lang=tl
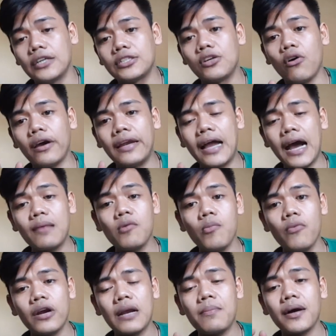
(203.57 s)
So kailangan mo
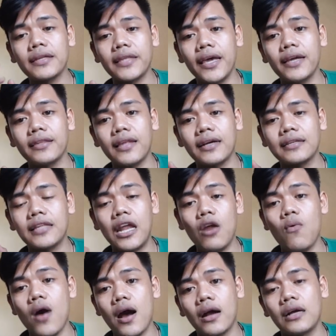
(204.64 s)
muna mag-take ng
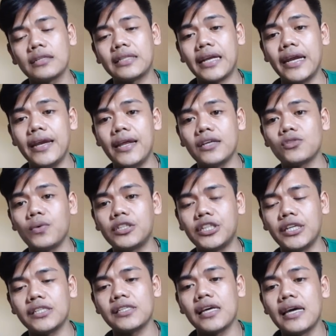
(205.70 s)
dalawang trainings which
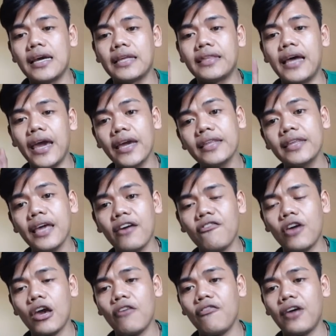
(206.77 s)
is the
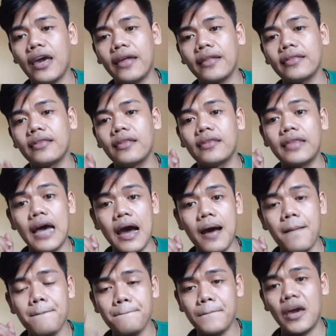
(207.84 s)
ATFF and the
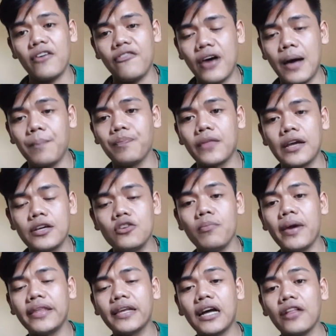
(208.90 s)
MEFA. Yung
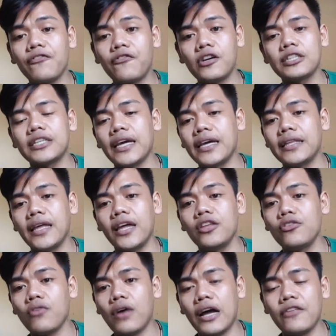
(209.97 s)
medical first aid
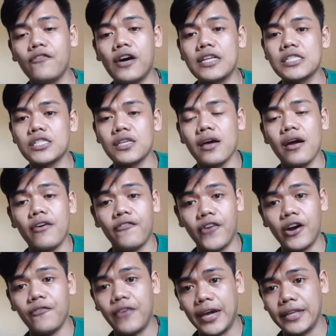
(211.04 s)
and yung advanced
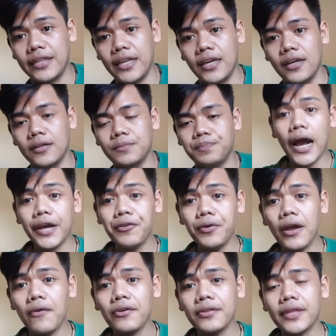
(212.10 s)
firefighting. Ang
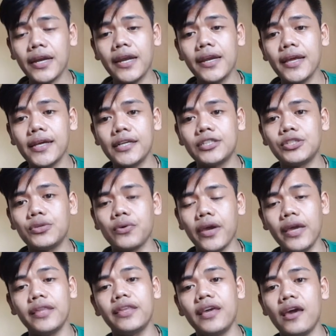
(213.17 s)
inuna kong training is yung
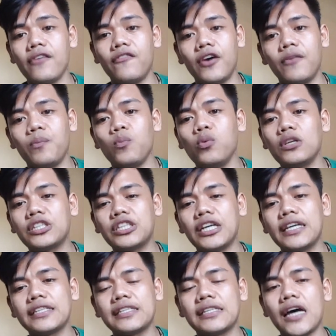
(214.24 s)
ATFF which
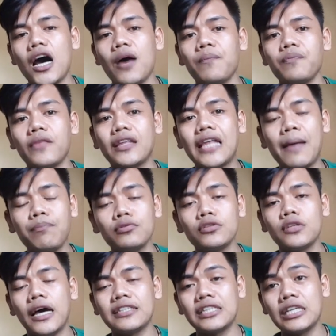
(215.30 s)
is um, natapos
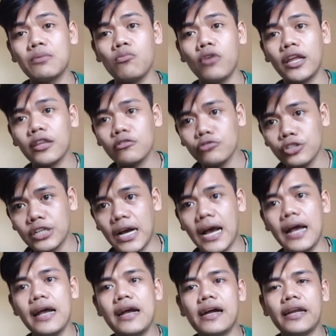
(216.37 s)
uh, sinimulan ko
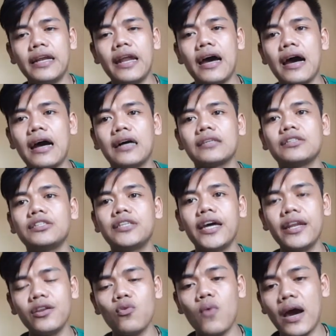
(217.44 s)
siya ng
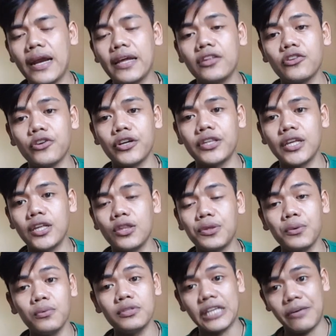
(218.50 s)
January 13
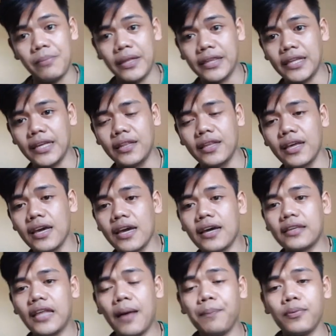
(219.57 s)
to
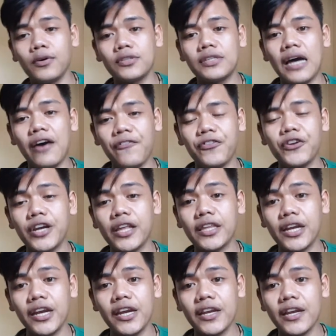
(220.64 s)
17. Tapos after ng
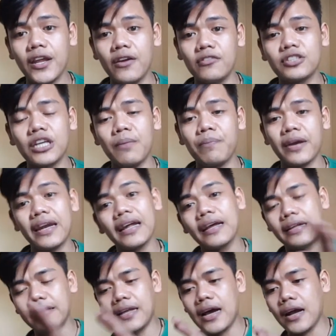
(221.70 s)
training na yun, syempre
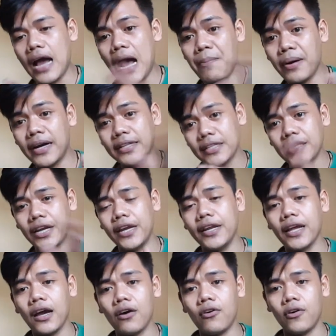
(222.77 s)
nag, nag habang
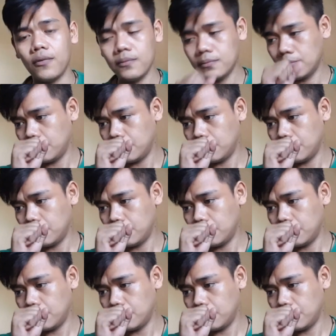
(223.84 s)
nag-training ako